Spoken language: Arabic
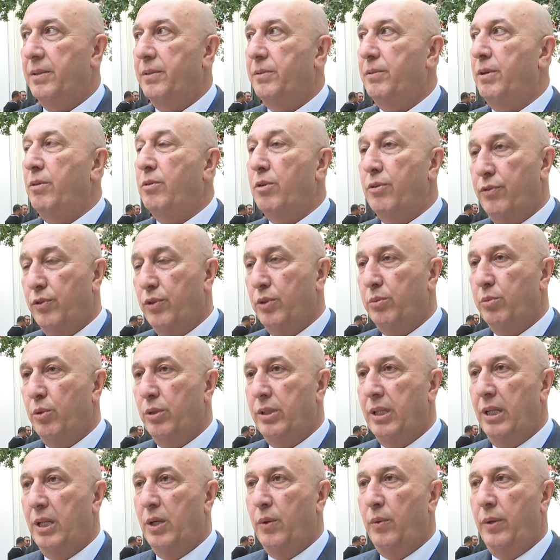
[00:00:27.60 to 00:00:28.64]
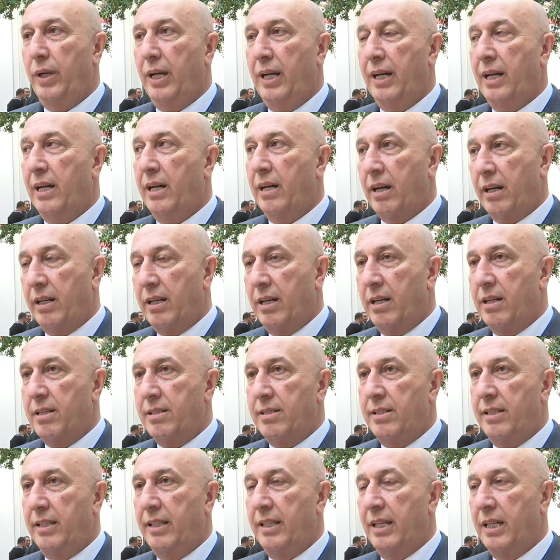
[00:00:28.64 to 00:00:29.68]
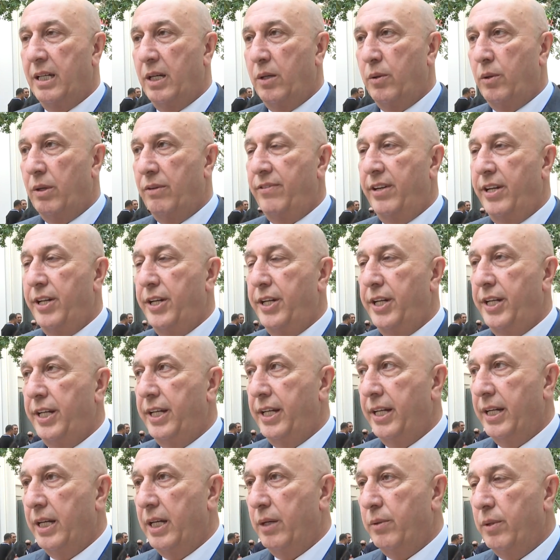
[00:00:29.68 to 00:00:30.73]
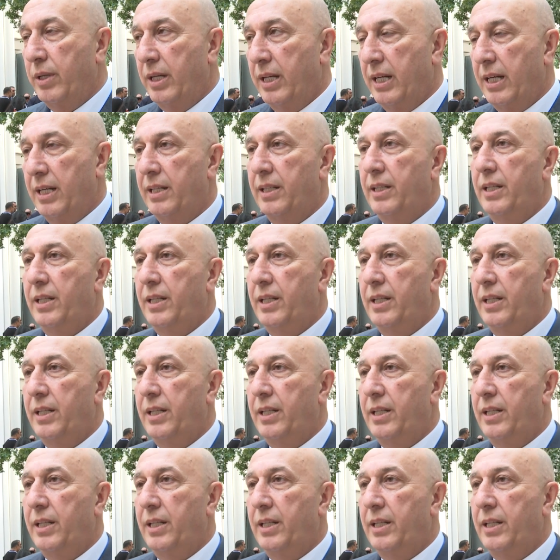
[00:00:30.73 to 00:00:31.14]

ووفود متنوعة رئاسية وفنية